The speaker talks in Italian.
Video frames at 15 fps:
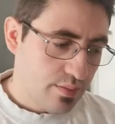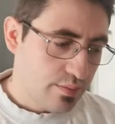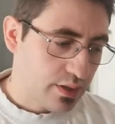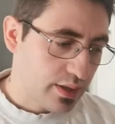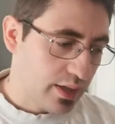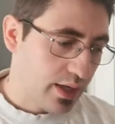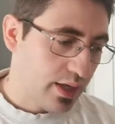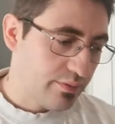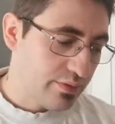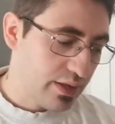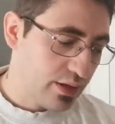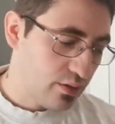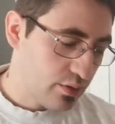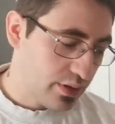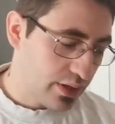Perché è
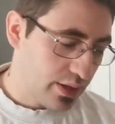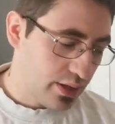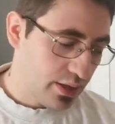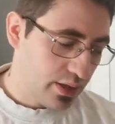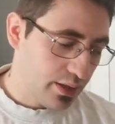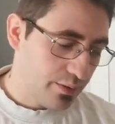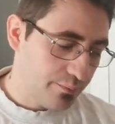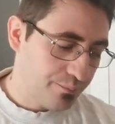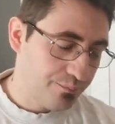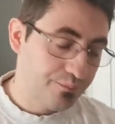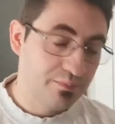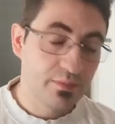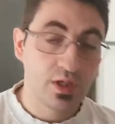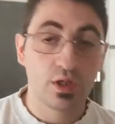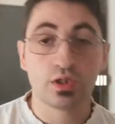vero che
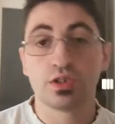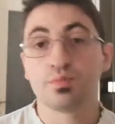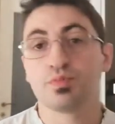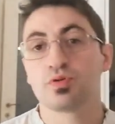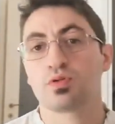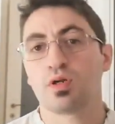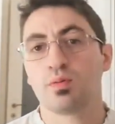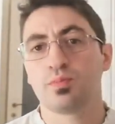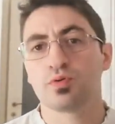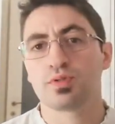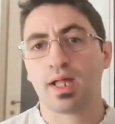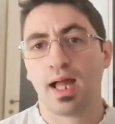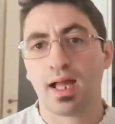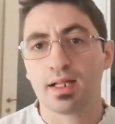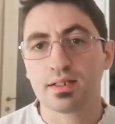oggi purtroppo
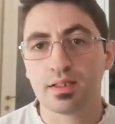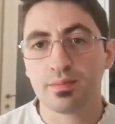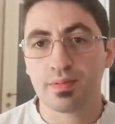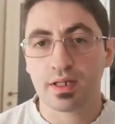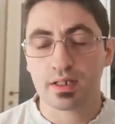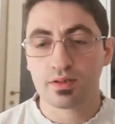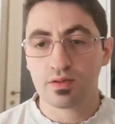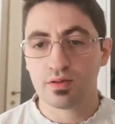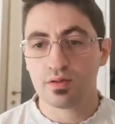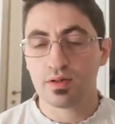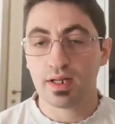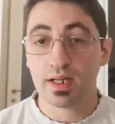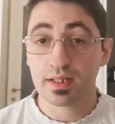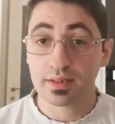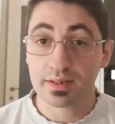tanti prendono
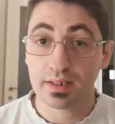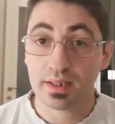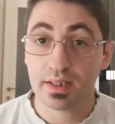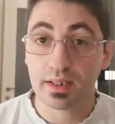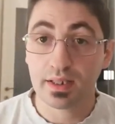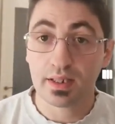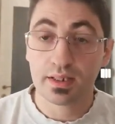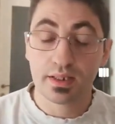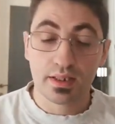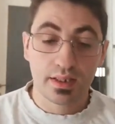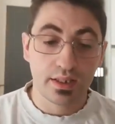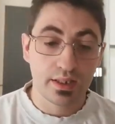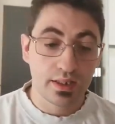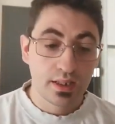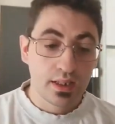l'ardire
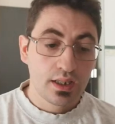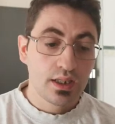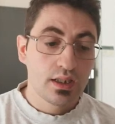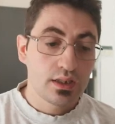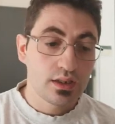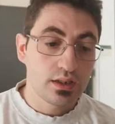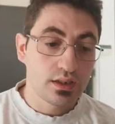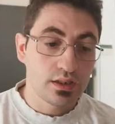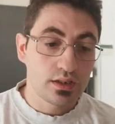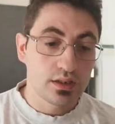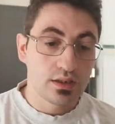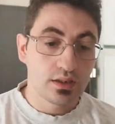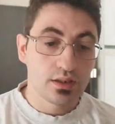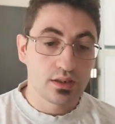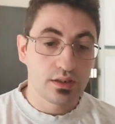di
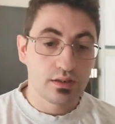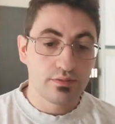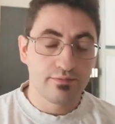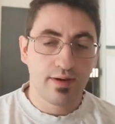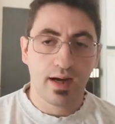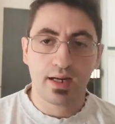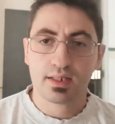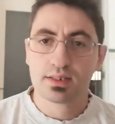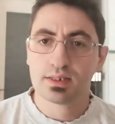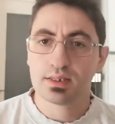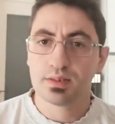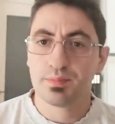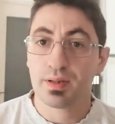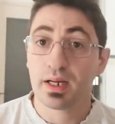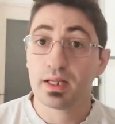uh,
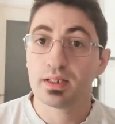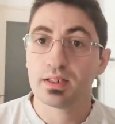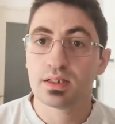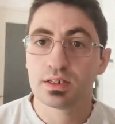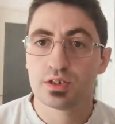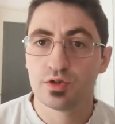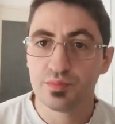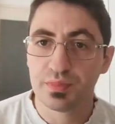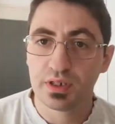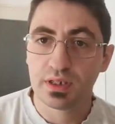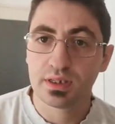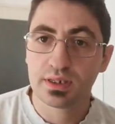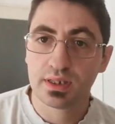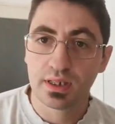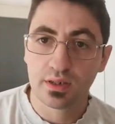farsi prendersi un
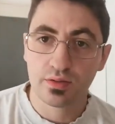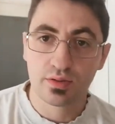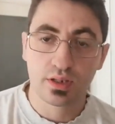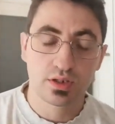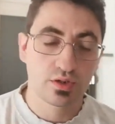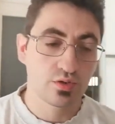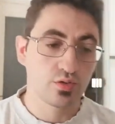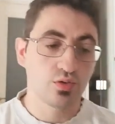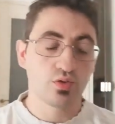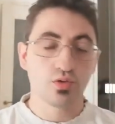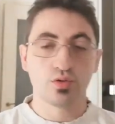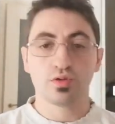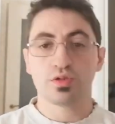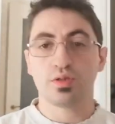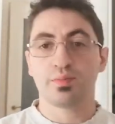ministerio da
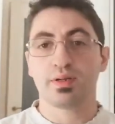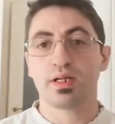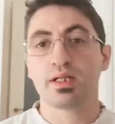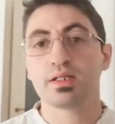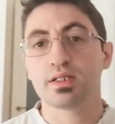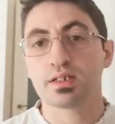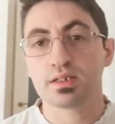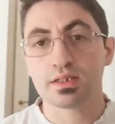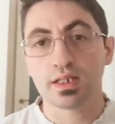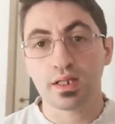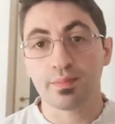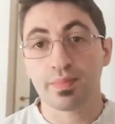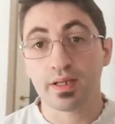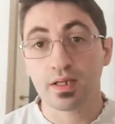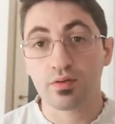solo, di prendersi
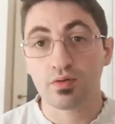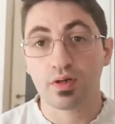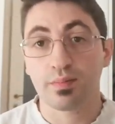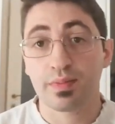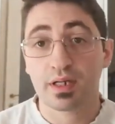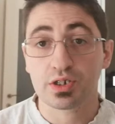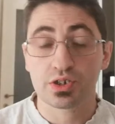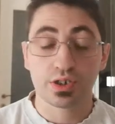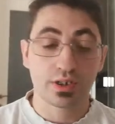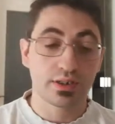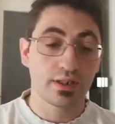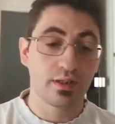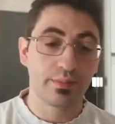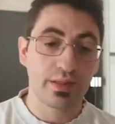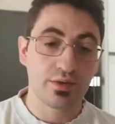delle pecore, pascere
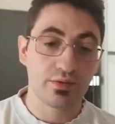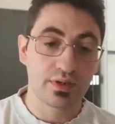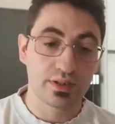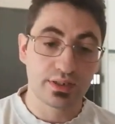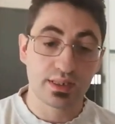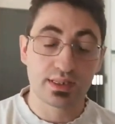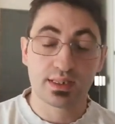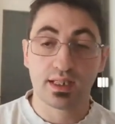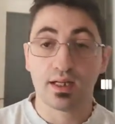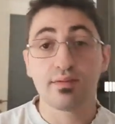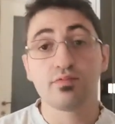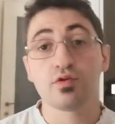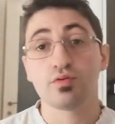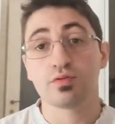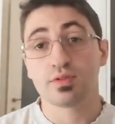delle pecore senza la
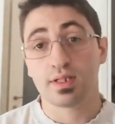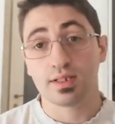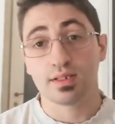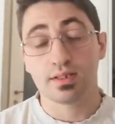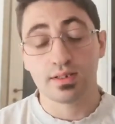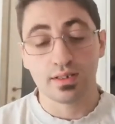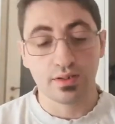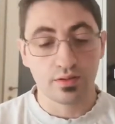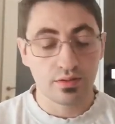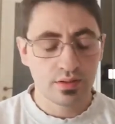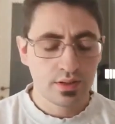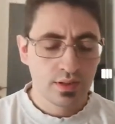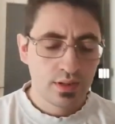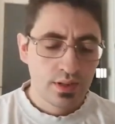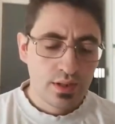volontà di Dio
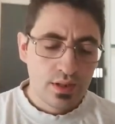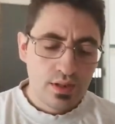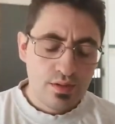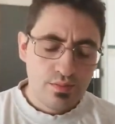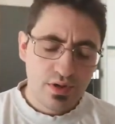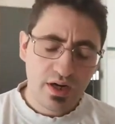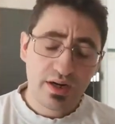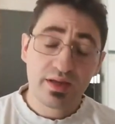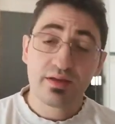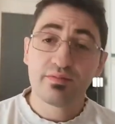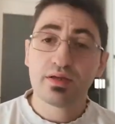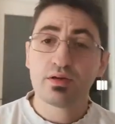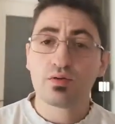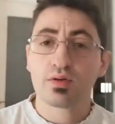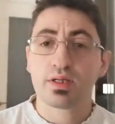però è anche
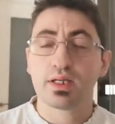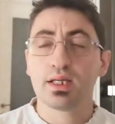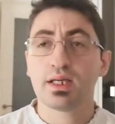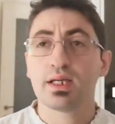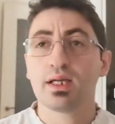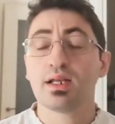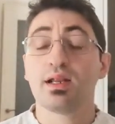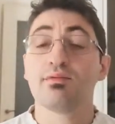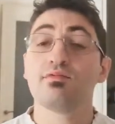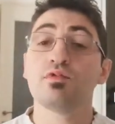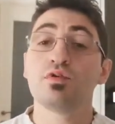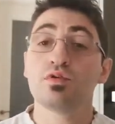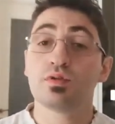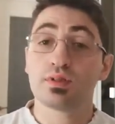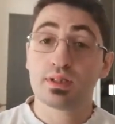vero che la
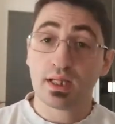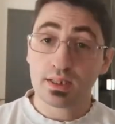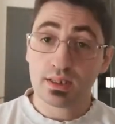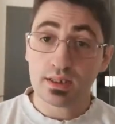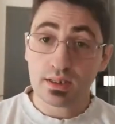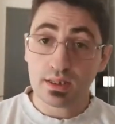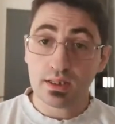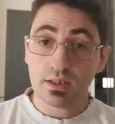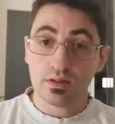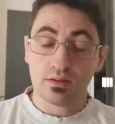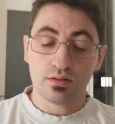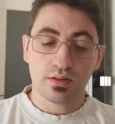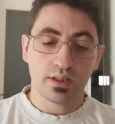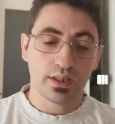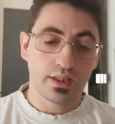volontà di
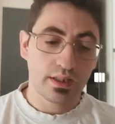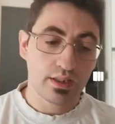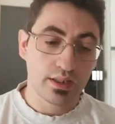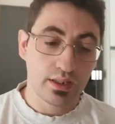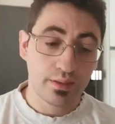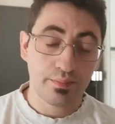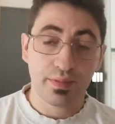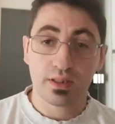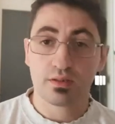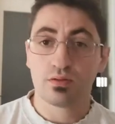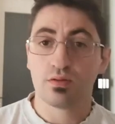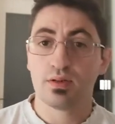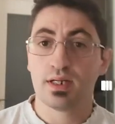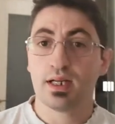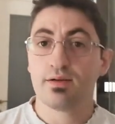Dio, e
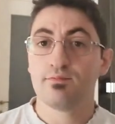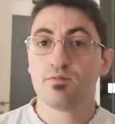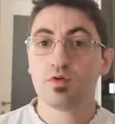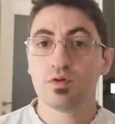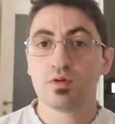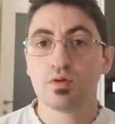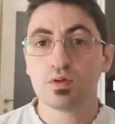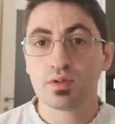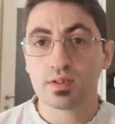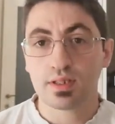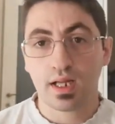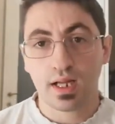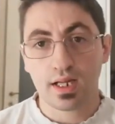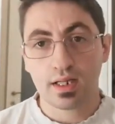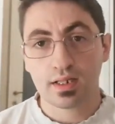ripeto, la
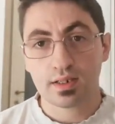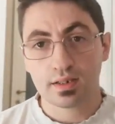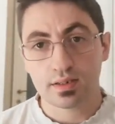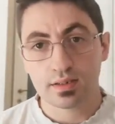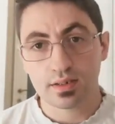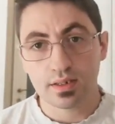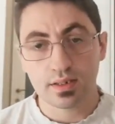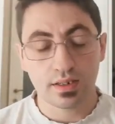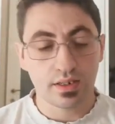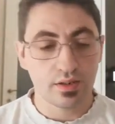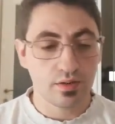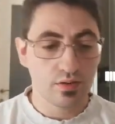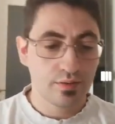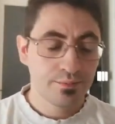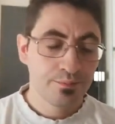volontà di
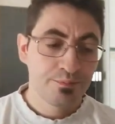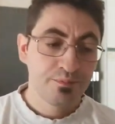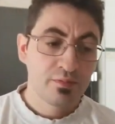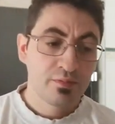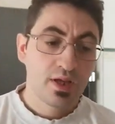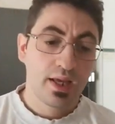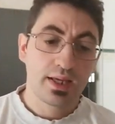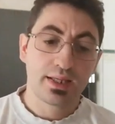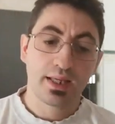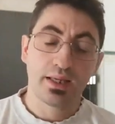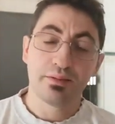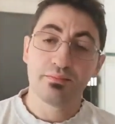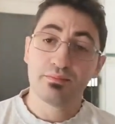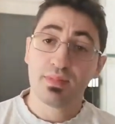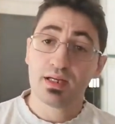Dio, è che
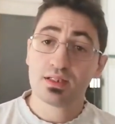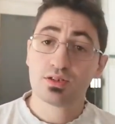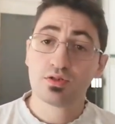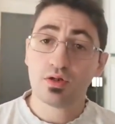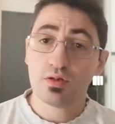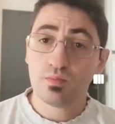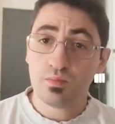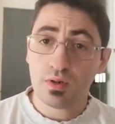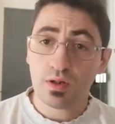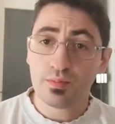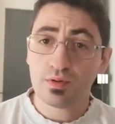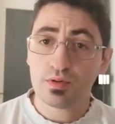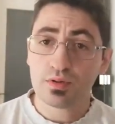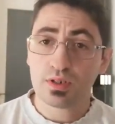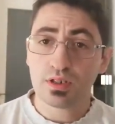in mezzo al
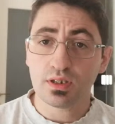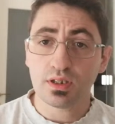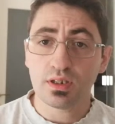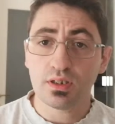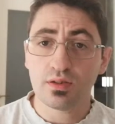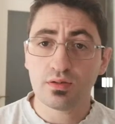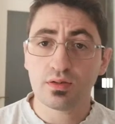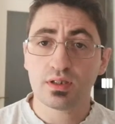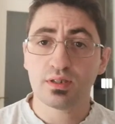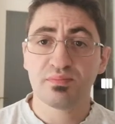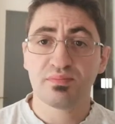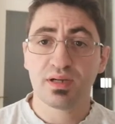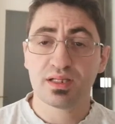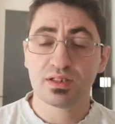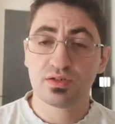popolo di Dio,
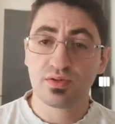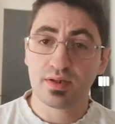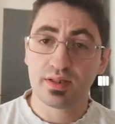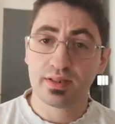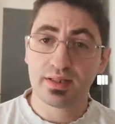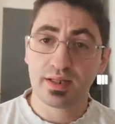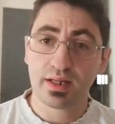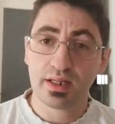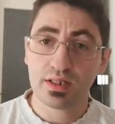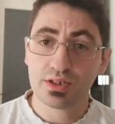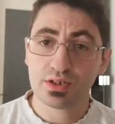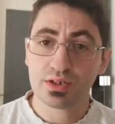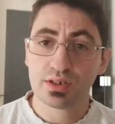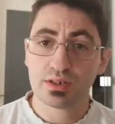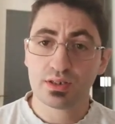in mezzo al
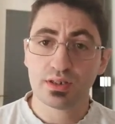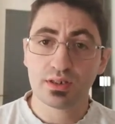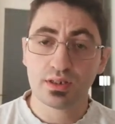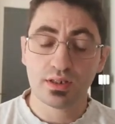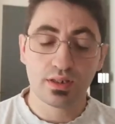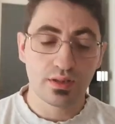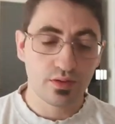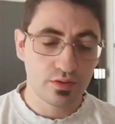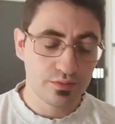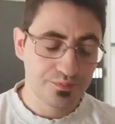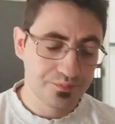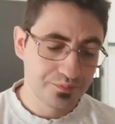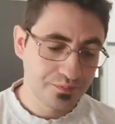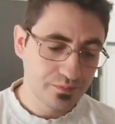gregge di Dio,